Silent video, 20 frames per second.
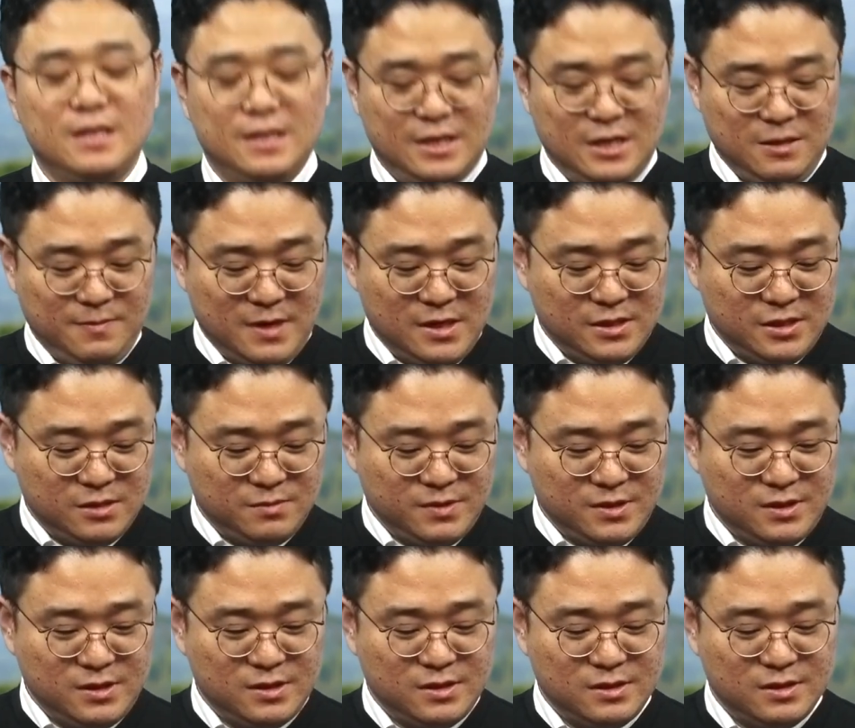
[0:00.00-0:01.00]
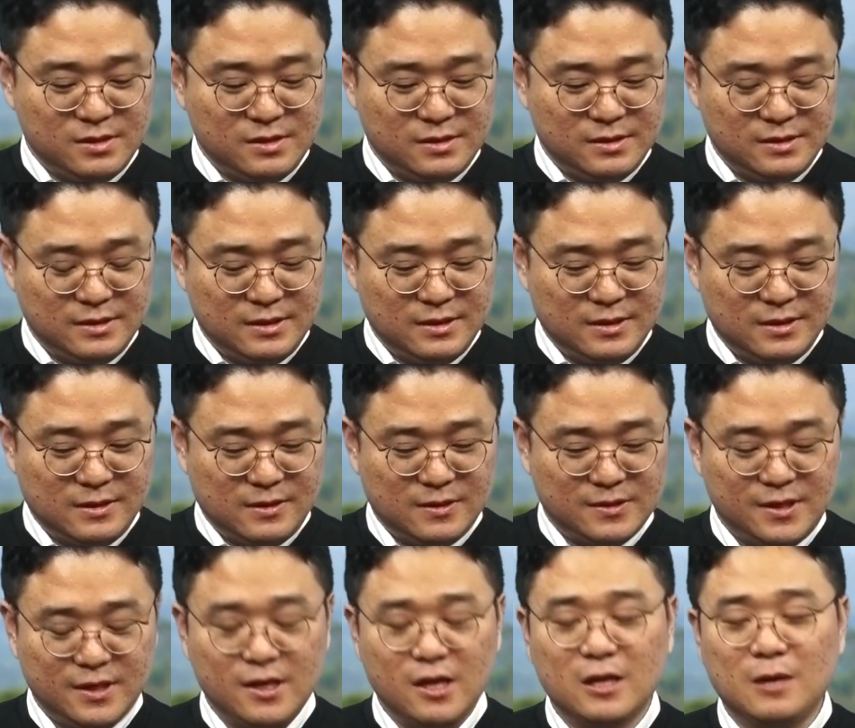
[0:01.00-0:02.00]
이 말씀을 어,
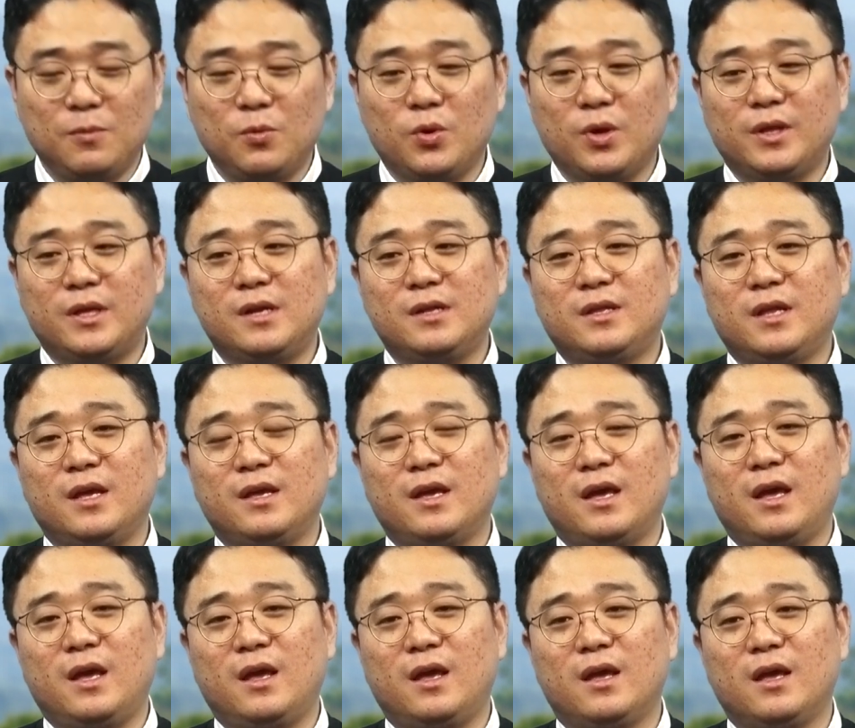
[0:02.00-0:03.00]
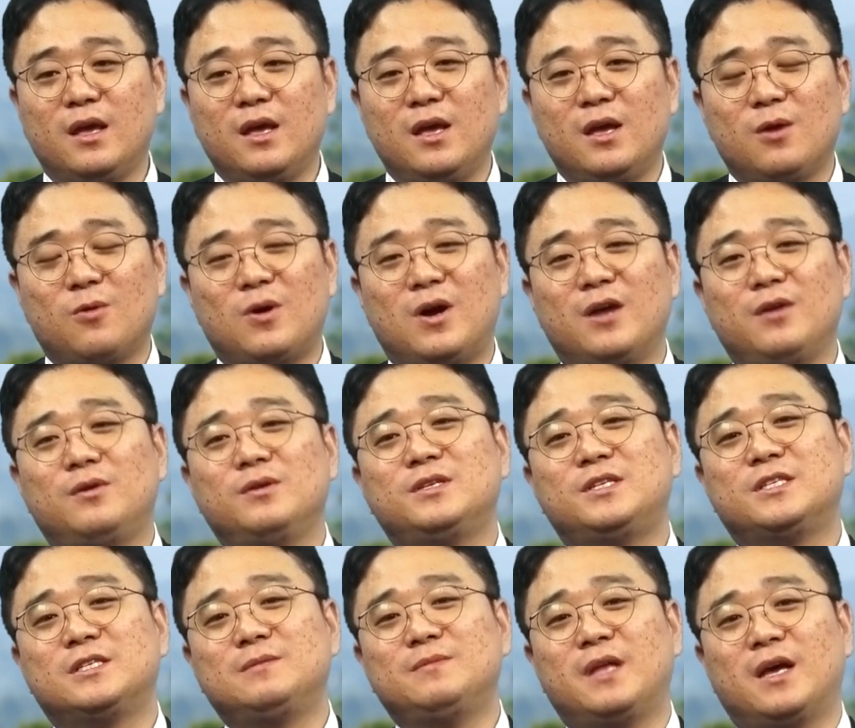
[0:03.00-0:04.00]
생각해 보게 될 때에 과연
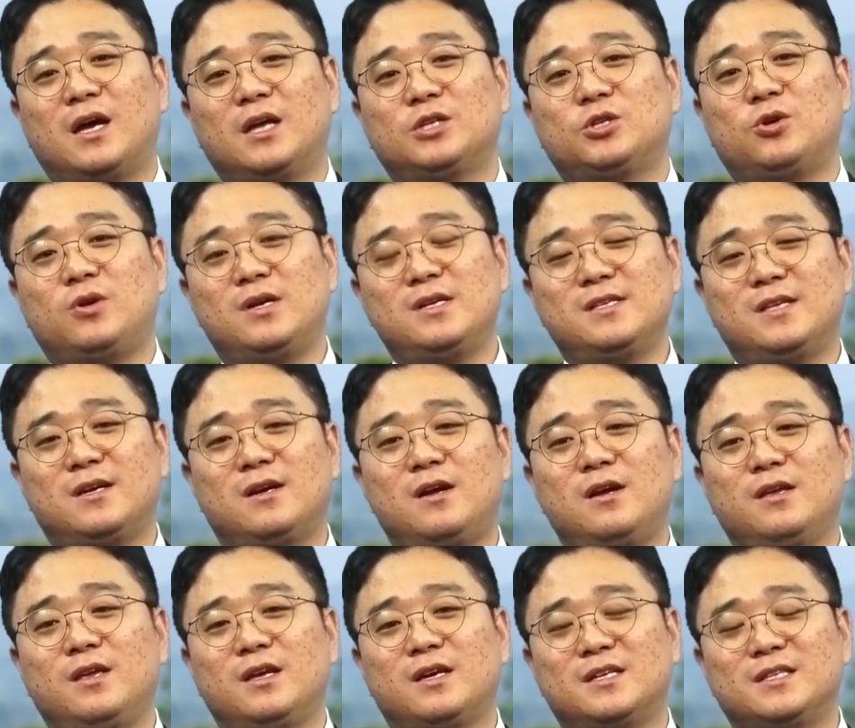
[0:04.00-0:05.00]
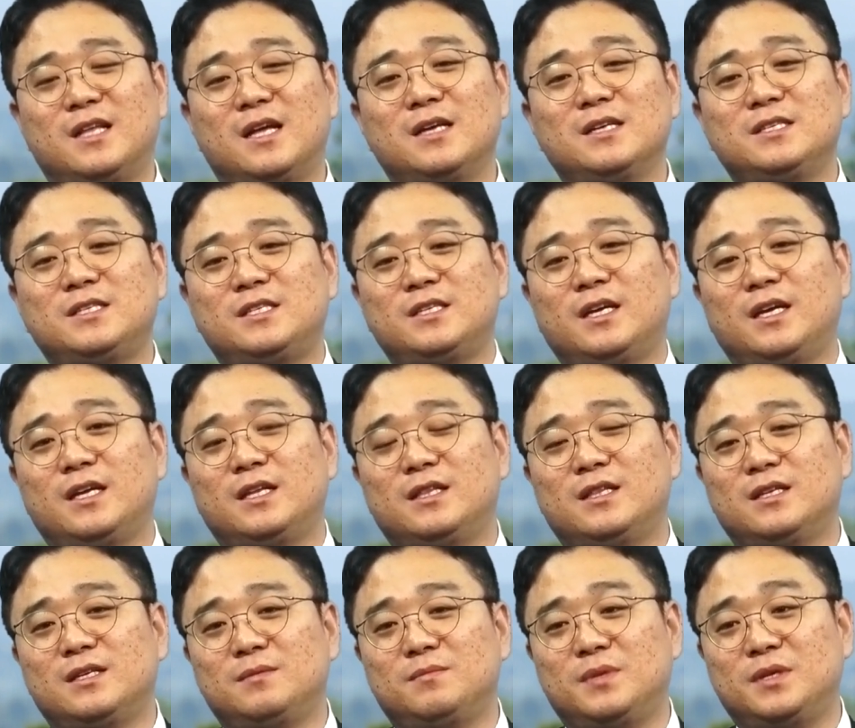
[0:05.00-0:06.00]
지금 내가 처한 상황이 그 당시에
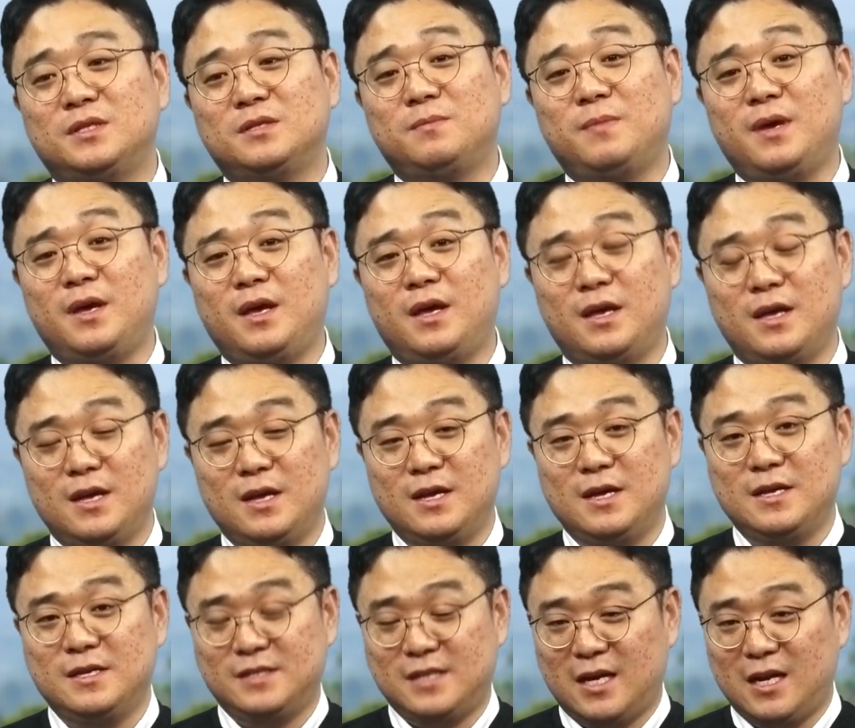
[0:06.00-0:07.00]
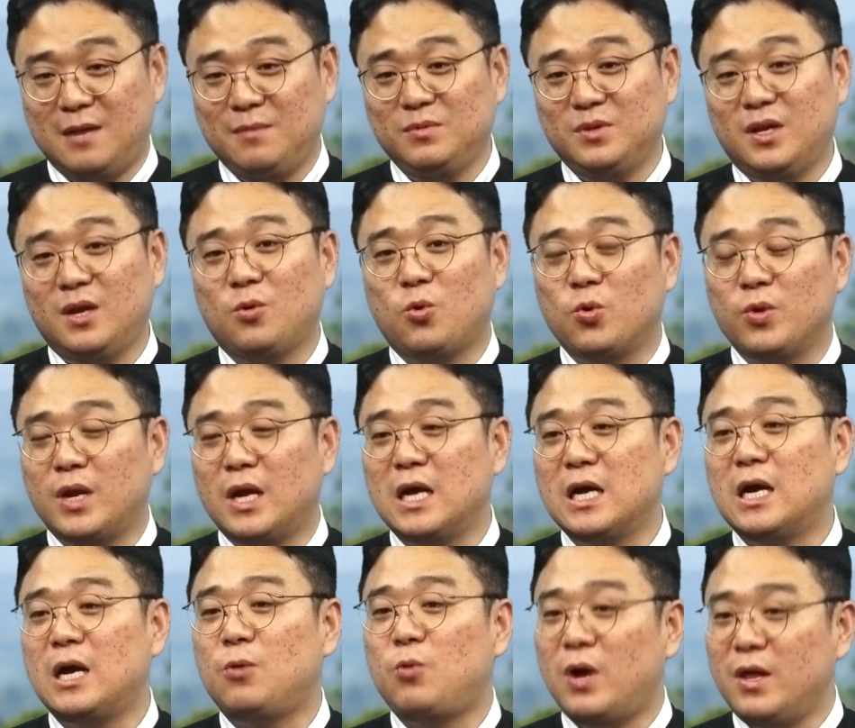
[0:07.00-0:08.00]
있는 믿음의 사람들의
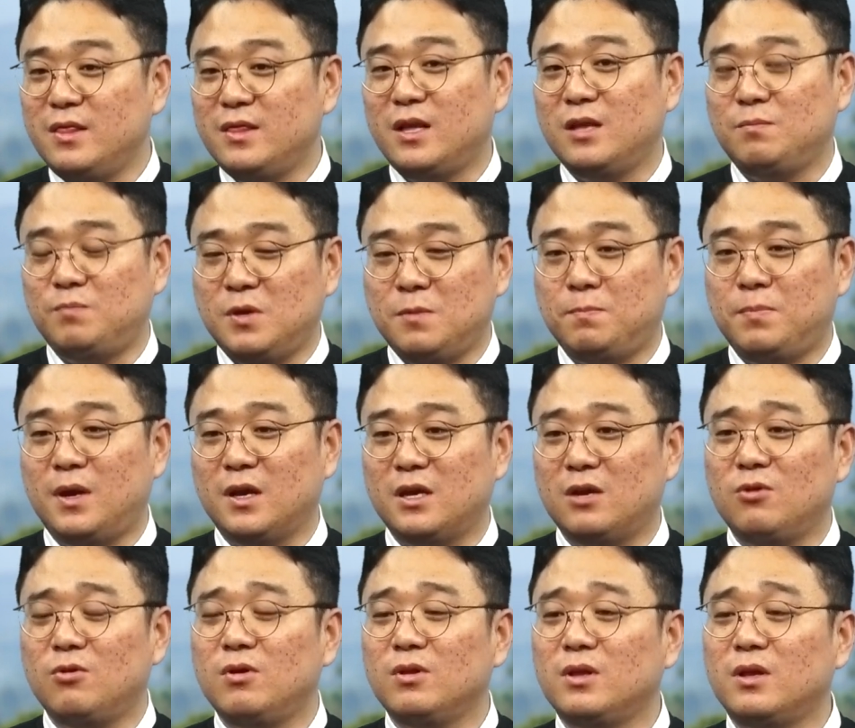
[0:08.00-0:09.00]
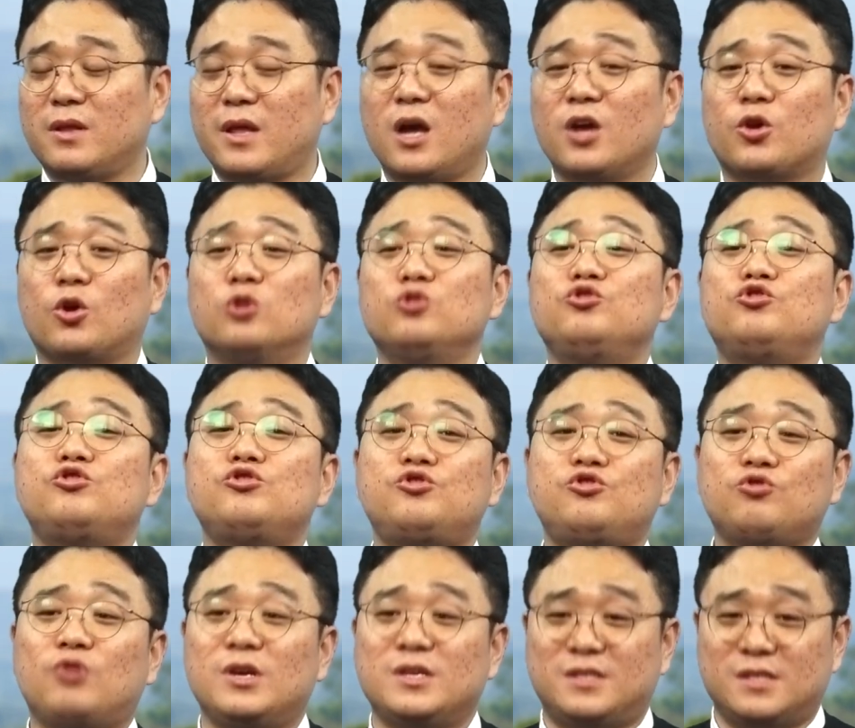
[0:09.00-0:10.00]
고난과 환난, 핍박 이런 것들 내가 견줄
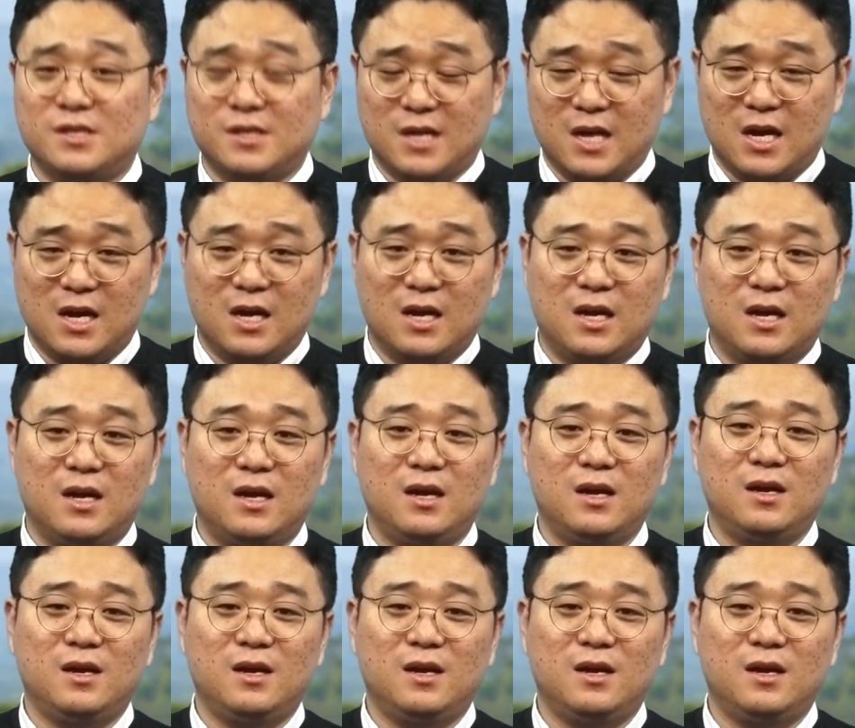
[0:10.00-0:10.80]
수가 있을까?